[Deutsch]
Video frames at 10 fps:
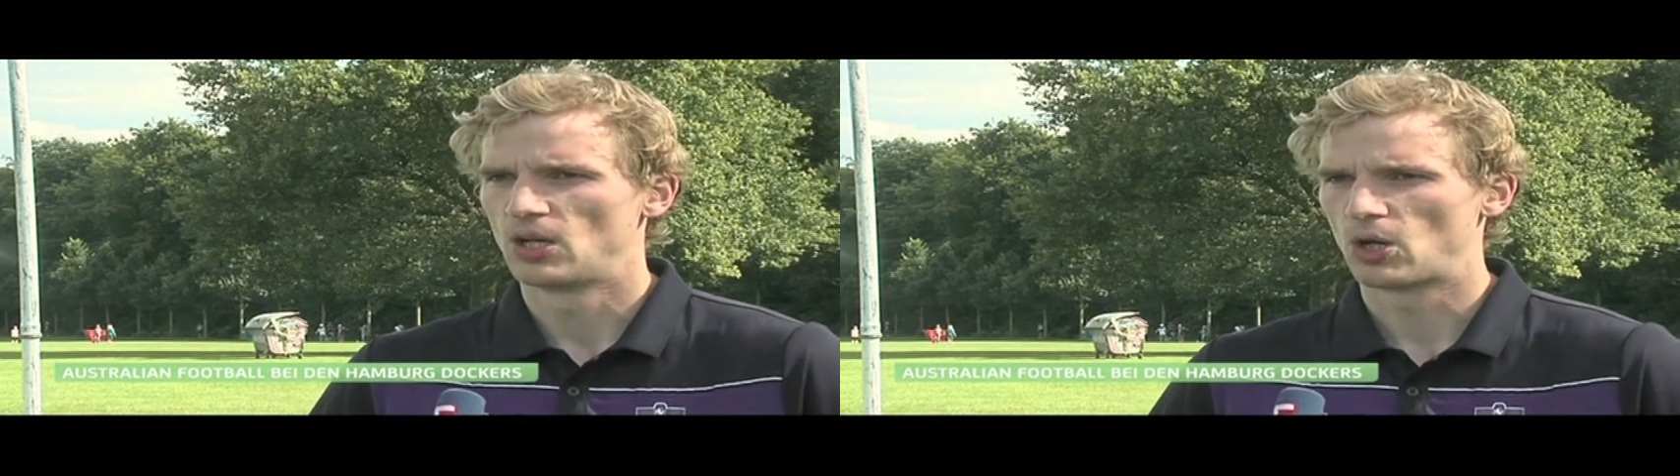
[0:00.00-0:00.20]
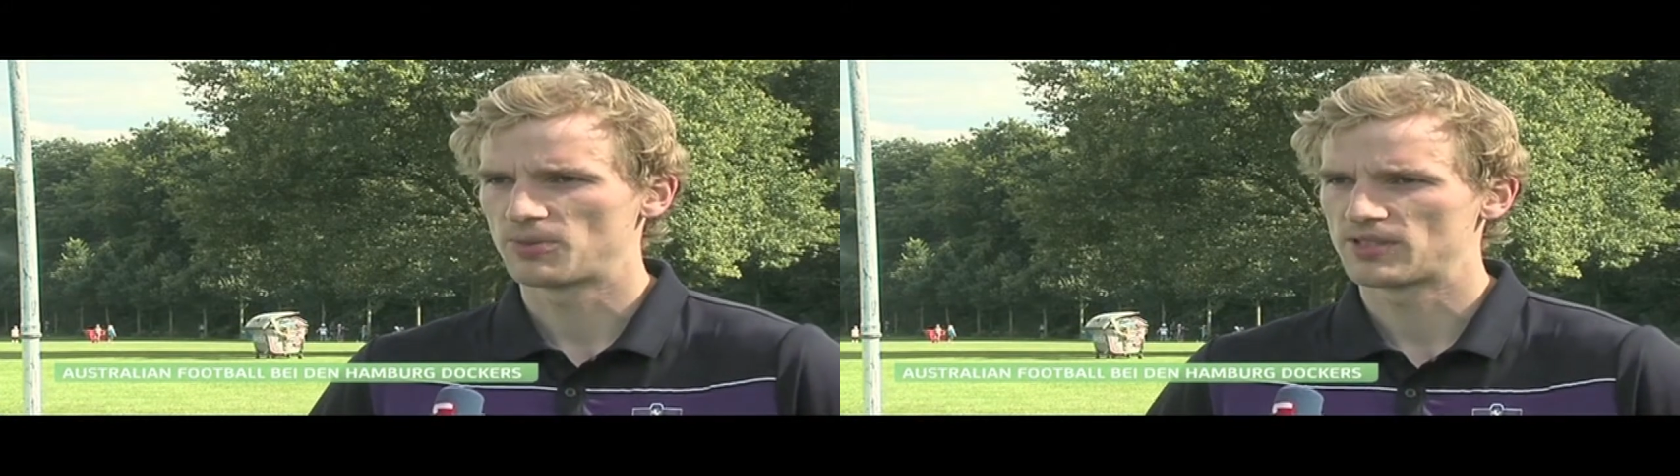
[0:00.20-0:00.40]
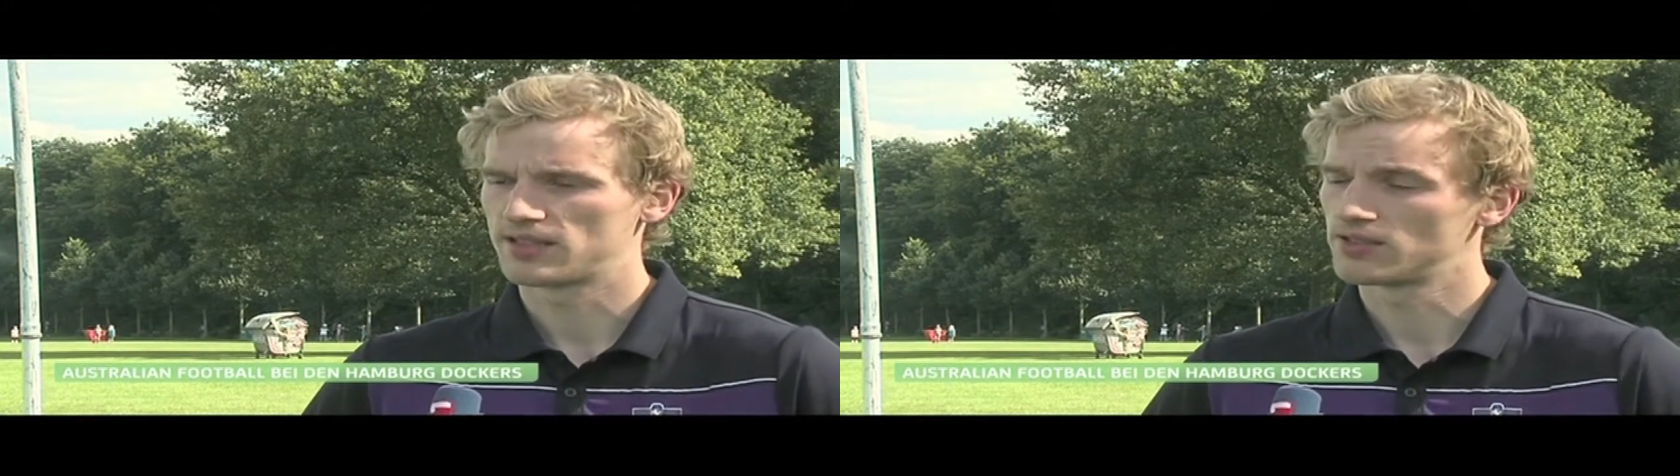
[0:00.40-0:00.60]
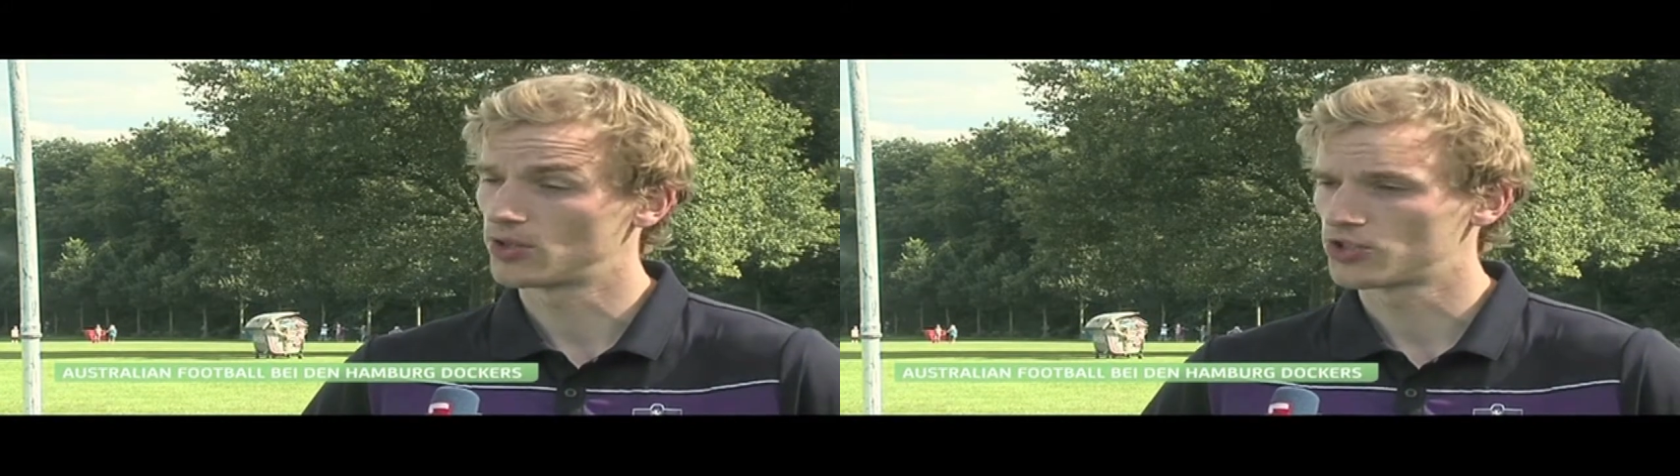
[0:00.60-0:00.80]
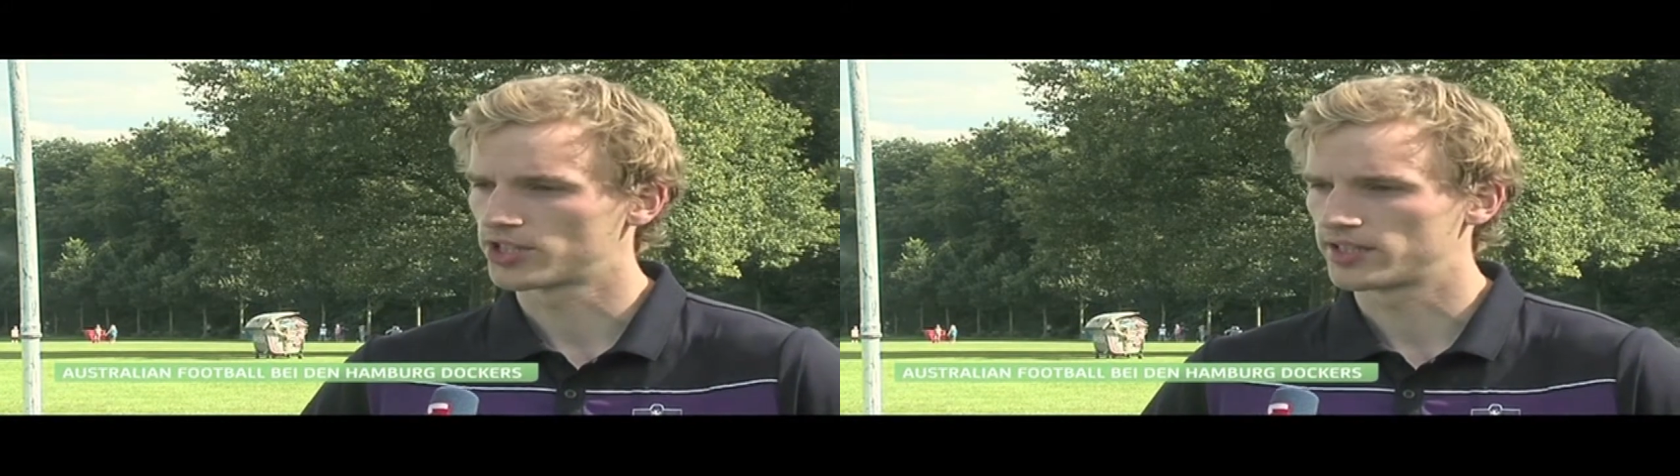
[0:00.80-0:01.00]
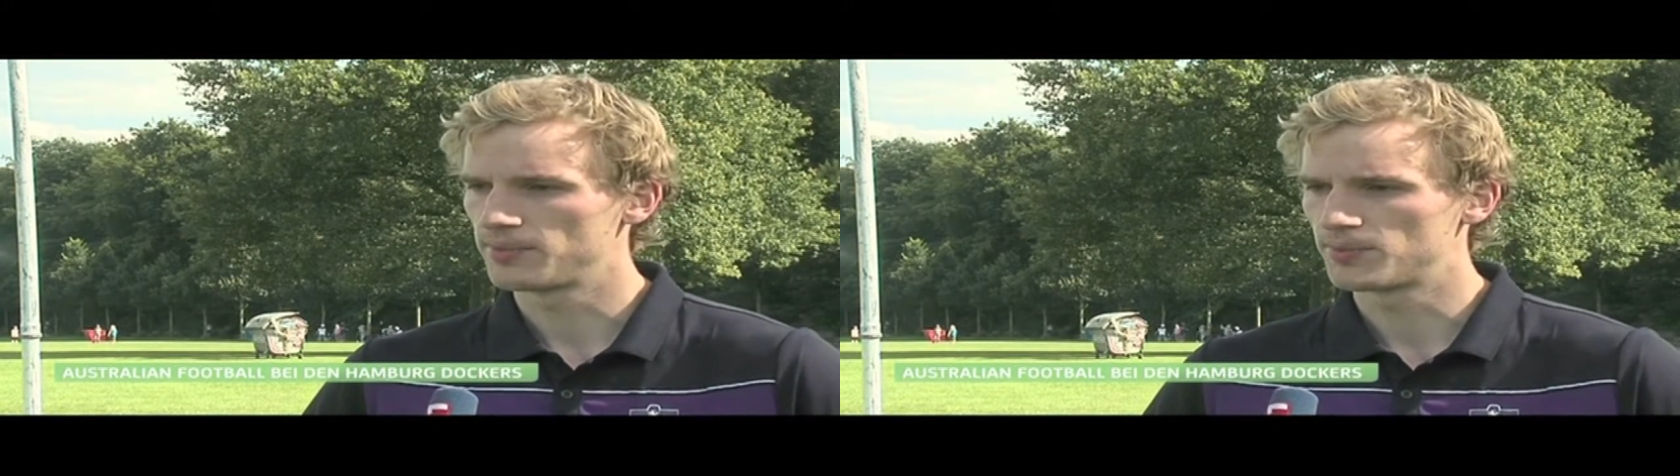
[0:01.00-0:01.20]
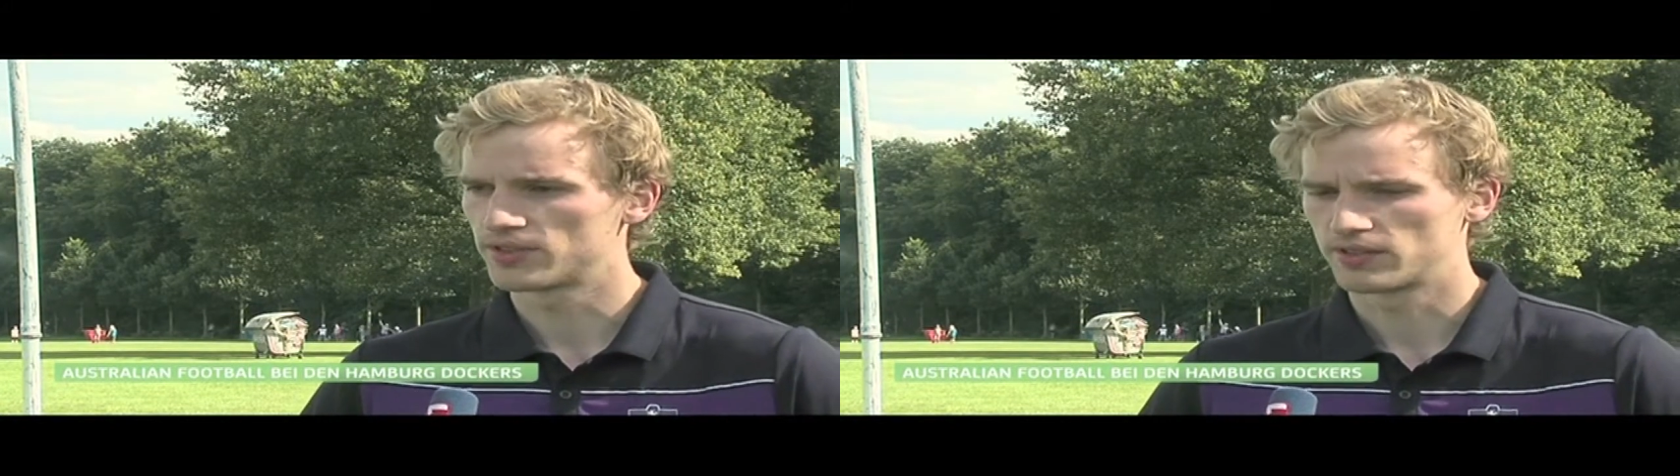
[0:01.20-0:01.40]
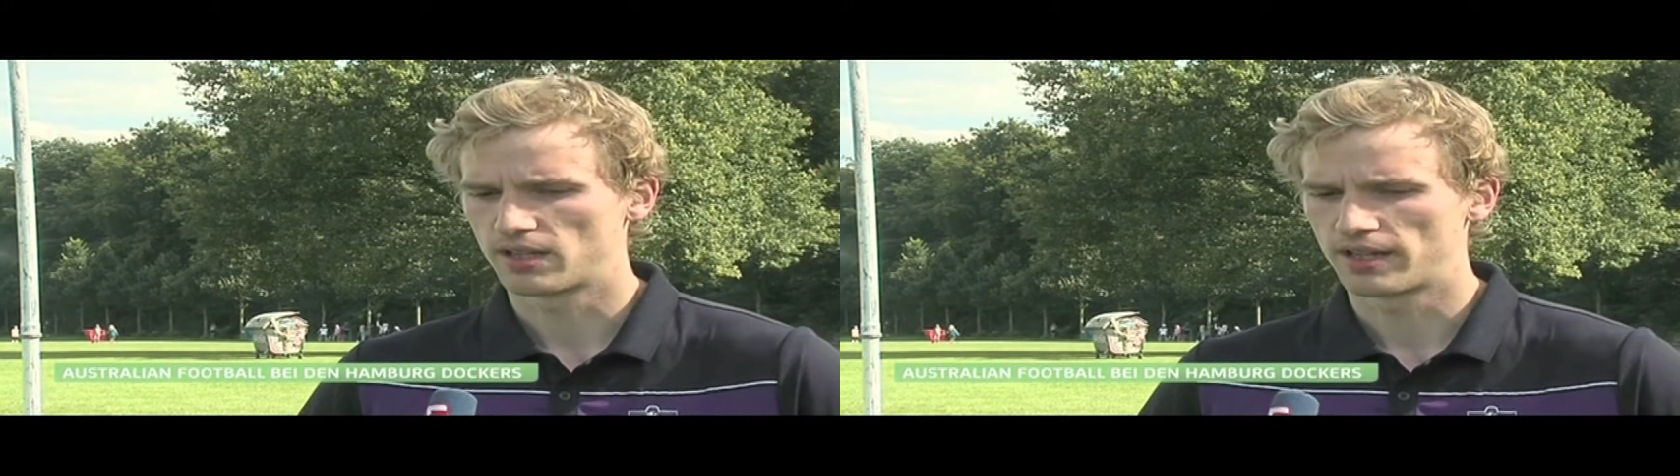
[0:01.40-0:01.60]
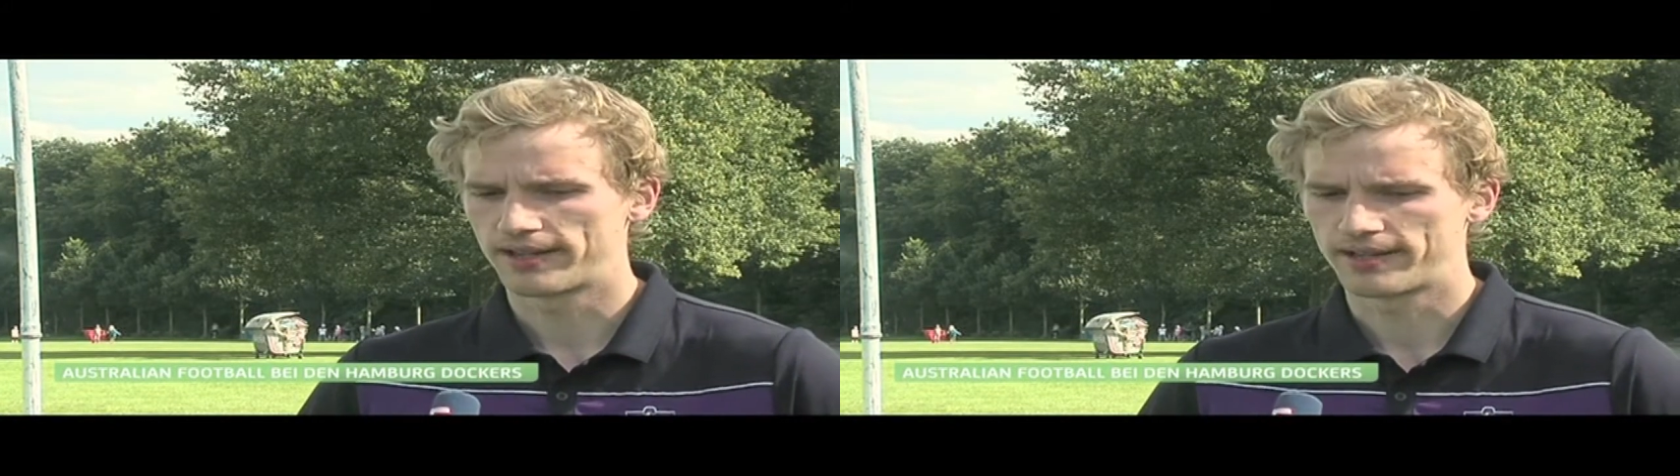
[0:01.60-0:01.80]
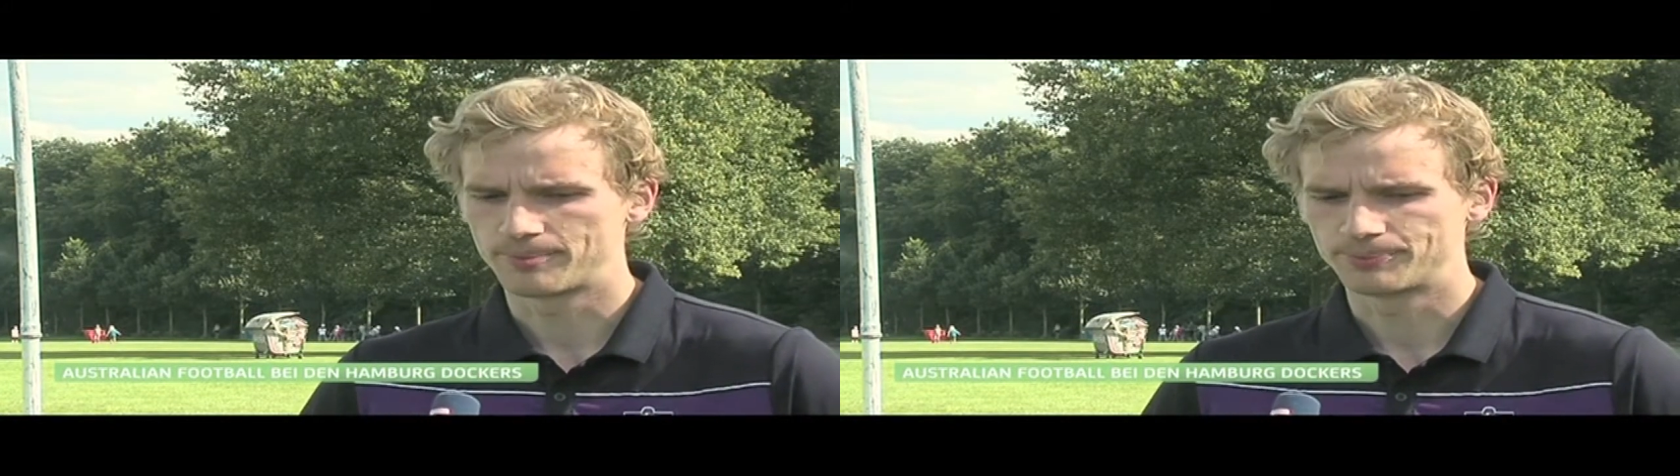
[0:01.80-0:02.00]
ob es das in Deutschland gibt.
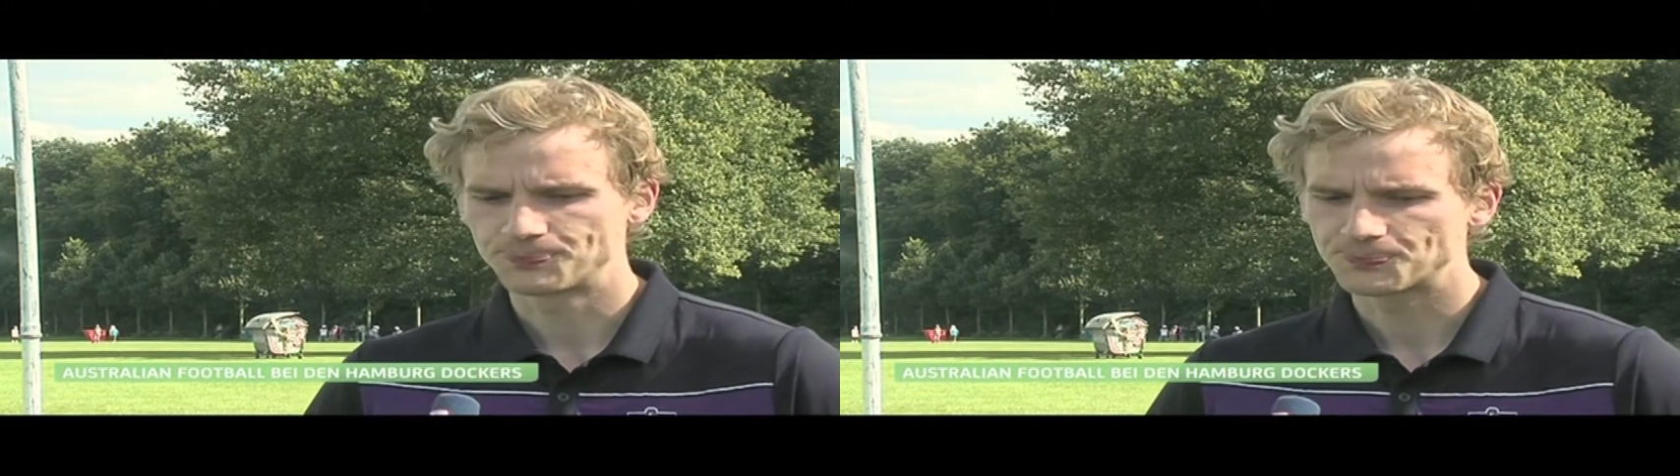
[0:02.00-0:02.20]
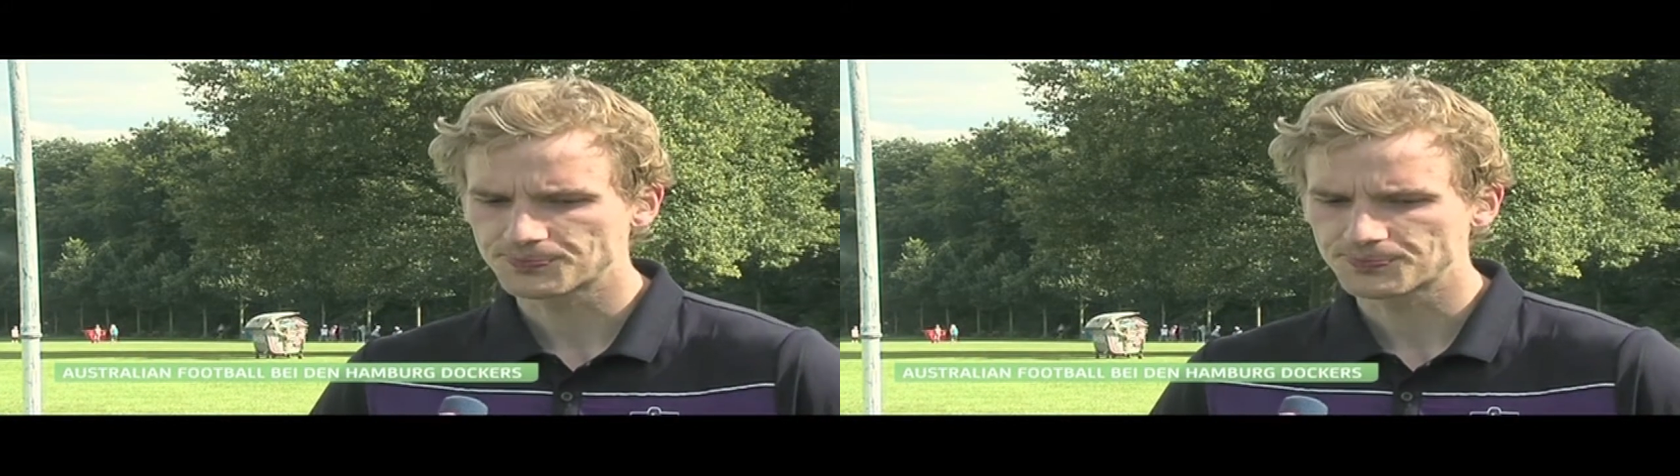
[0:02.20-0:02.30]
Ähm,